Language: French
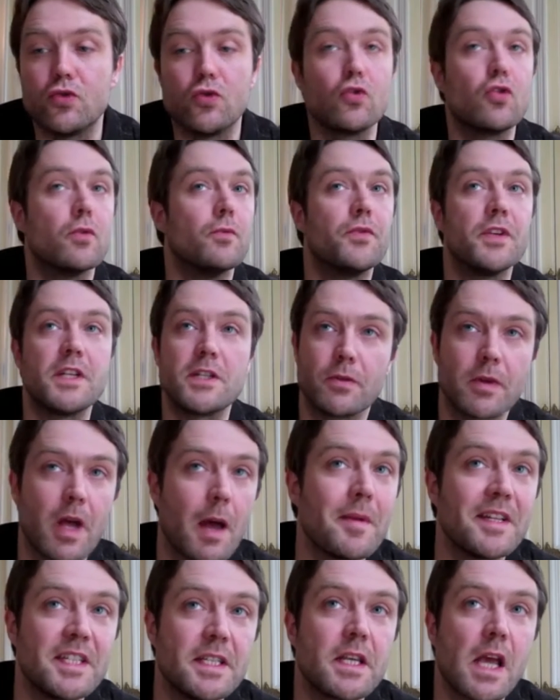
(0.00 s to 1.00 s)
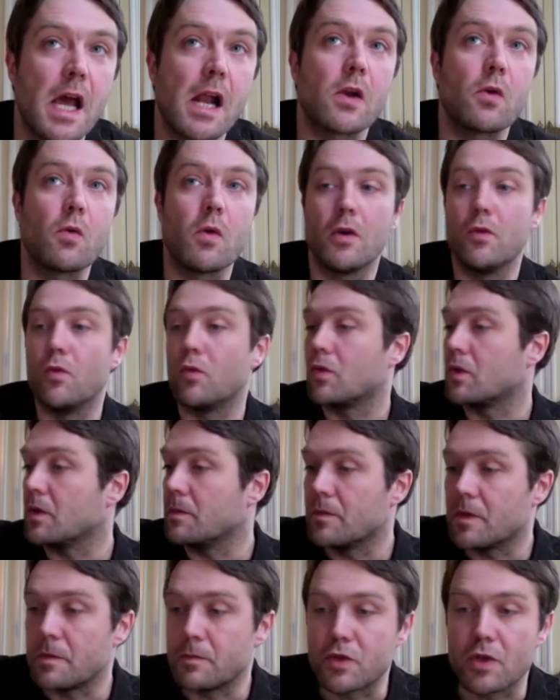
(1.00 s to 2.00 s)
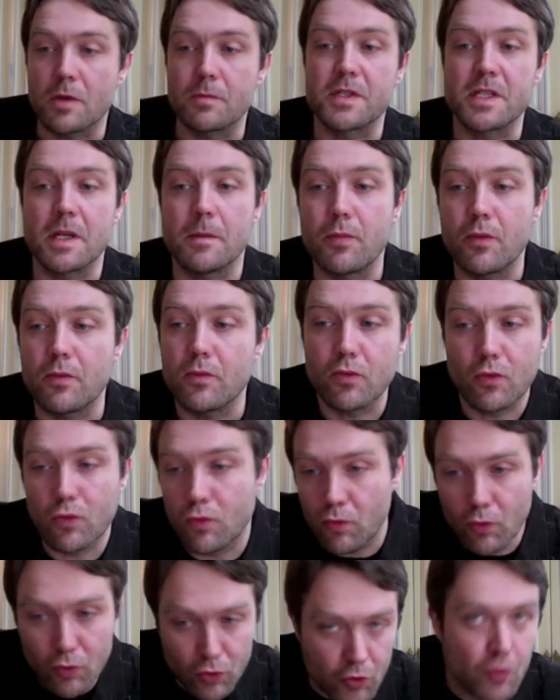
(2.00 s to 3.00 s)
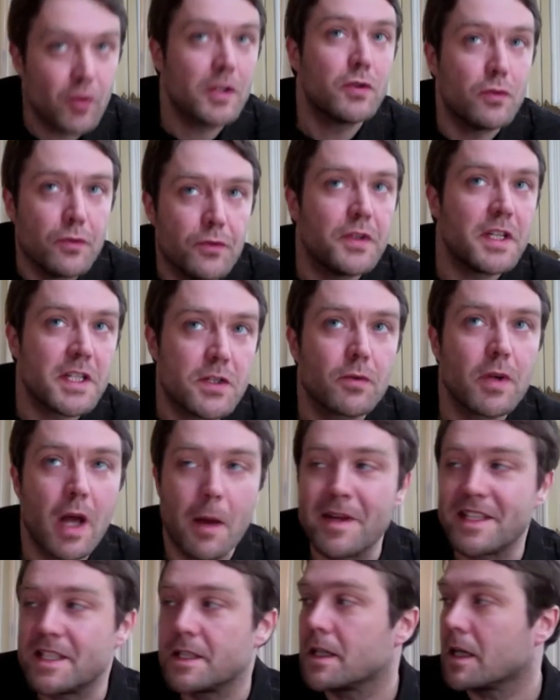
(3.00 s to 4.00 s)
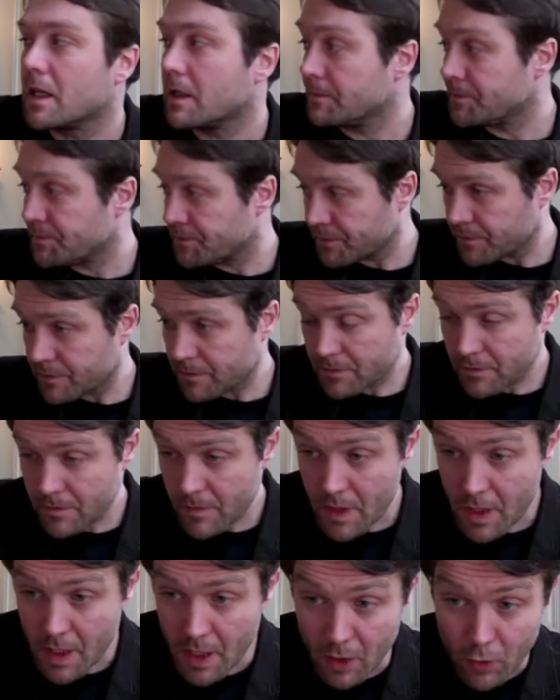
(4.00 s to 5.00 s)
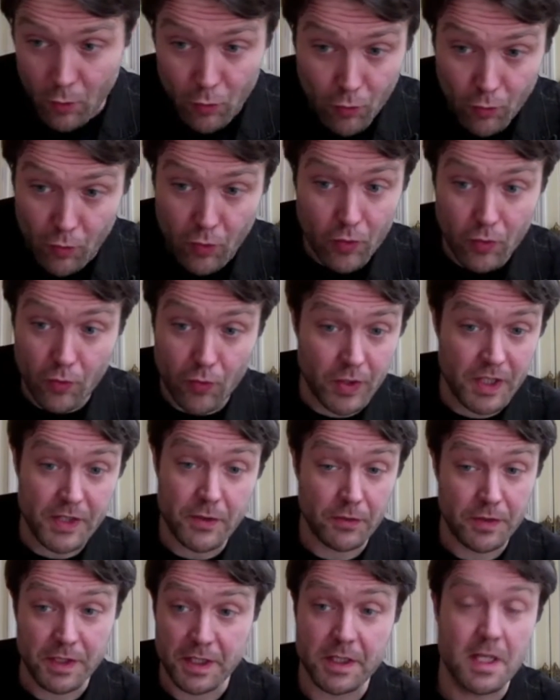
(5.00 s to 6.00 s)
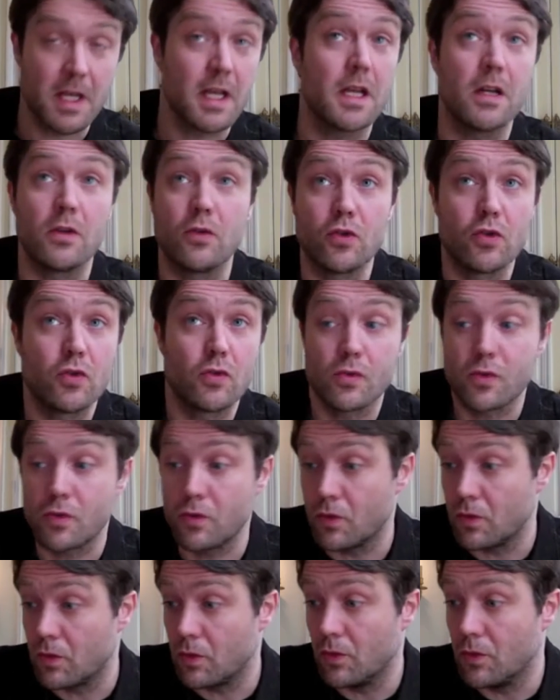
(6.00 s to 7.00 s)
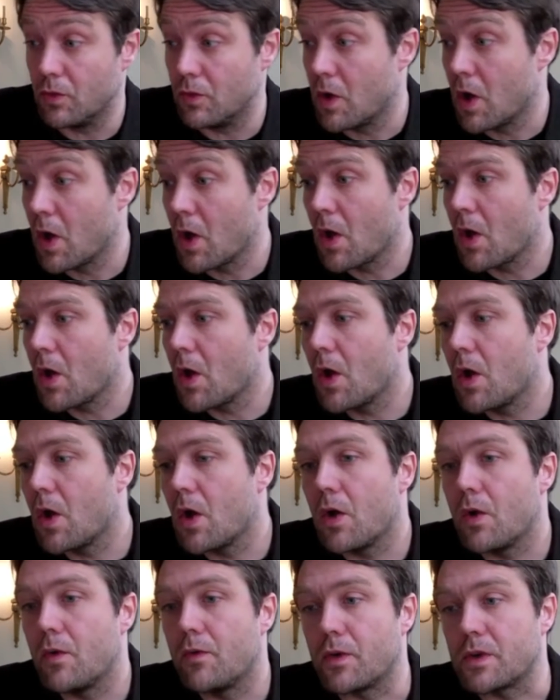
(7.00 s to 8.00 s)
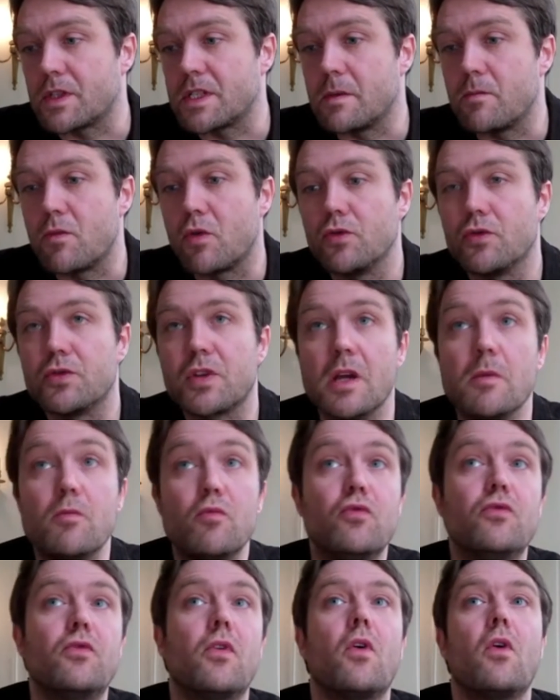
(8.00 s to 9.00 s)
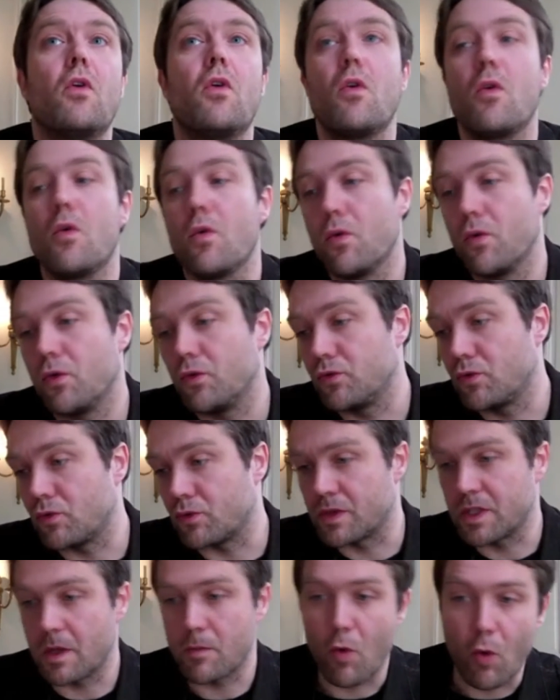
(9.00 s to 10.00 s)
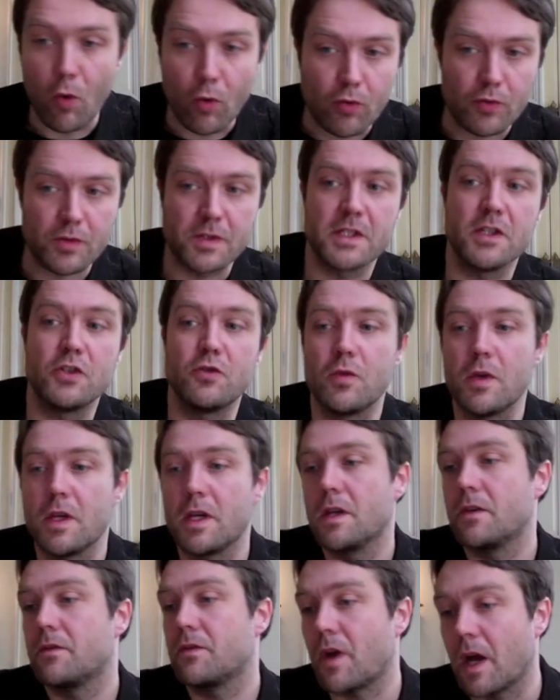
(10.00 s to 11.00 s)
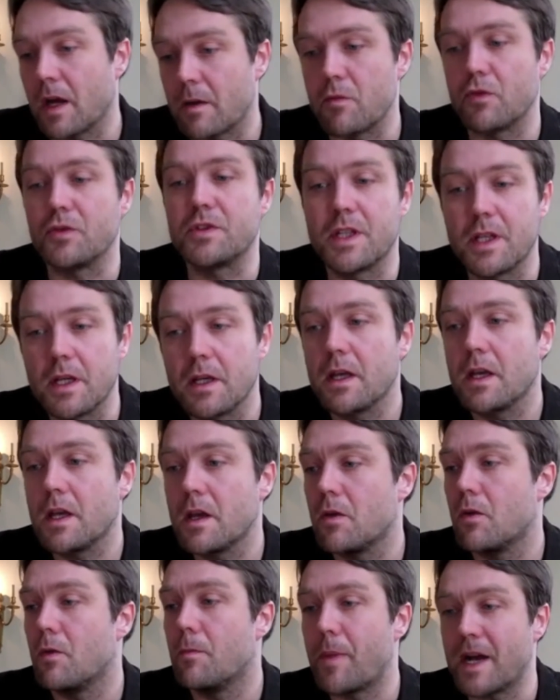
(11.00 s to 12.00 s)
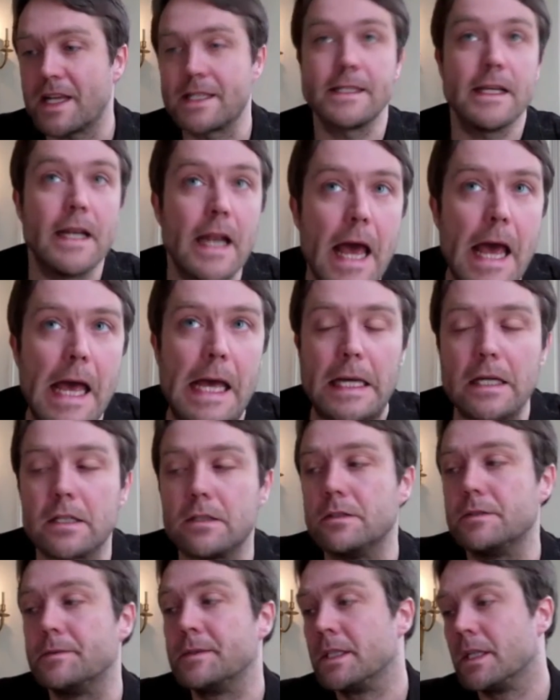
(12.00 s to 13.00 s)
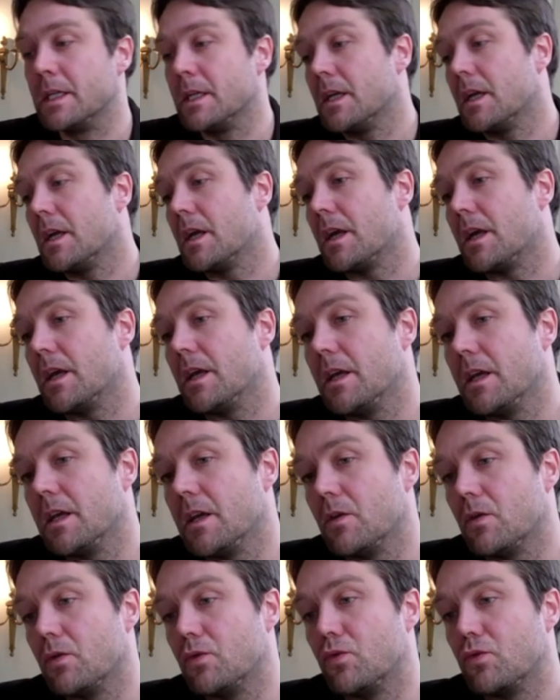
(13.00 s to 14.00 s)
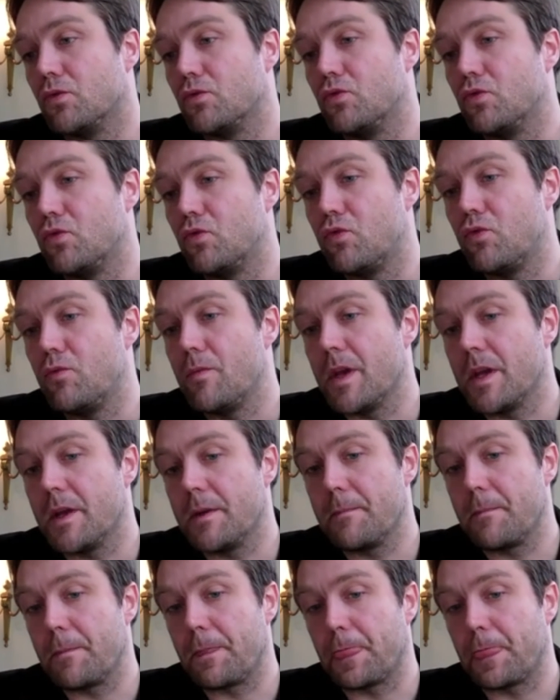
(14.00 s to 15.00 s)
jeu comme fiction grammaticale, quoi. Donc il me semble simple que le jeu est une fiction grammaticale. Et que donc l'identité est quelque chose de, forcément de très mouvant, euh, constamment reconstitué, fragmenté, euh, parcellaire. Et euh, donc du coup, mes,